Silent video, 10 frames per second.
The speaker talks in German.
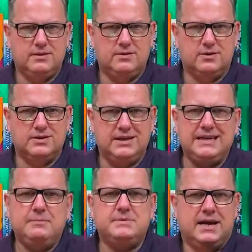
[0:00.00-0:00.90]
Doch den
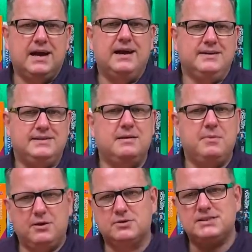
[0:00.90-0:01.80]
gibt's ja gar nicht, denn
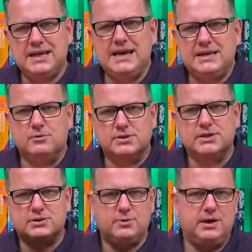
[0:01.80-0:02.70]
Maddox ist ja
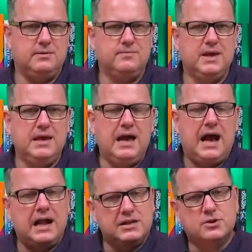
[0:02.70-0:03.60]
heterosexuell.
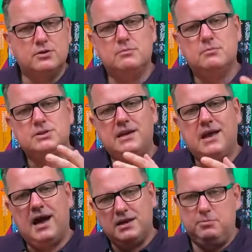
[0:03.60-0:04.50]
Also muss ein
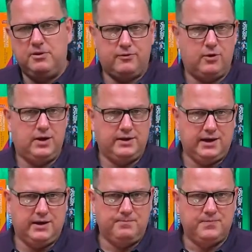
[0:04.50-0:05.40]
Alibi-Freund
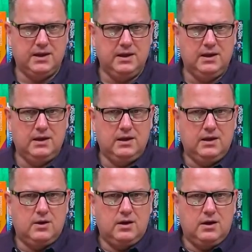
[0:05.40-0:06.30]
her.
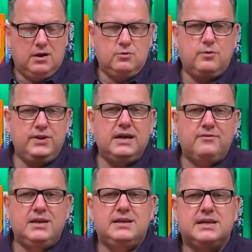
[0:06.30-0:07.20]
Nur
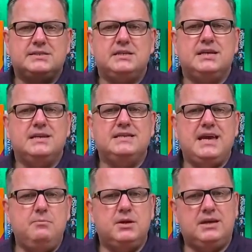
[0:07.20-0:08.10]
widerwillig lässt sich dann
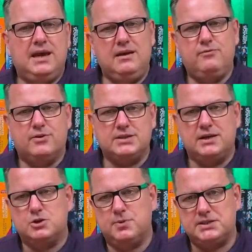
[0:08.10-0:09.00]
Damon King von
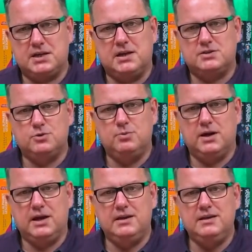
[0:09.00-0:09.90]
seiner Schwester dazu
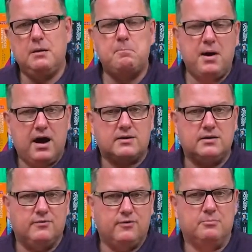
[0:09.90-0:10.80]
überreden, den
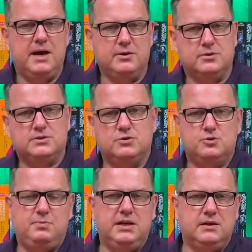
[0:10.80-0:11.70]
Partner von Maddox zu
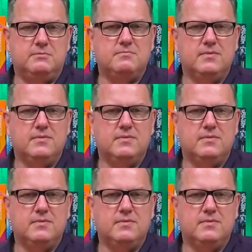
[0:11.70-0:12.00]
spielen.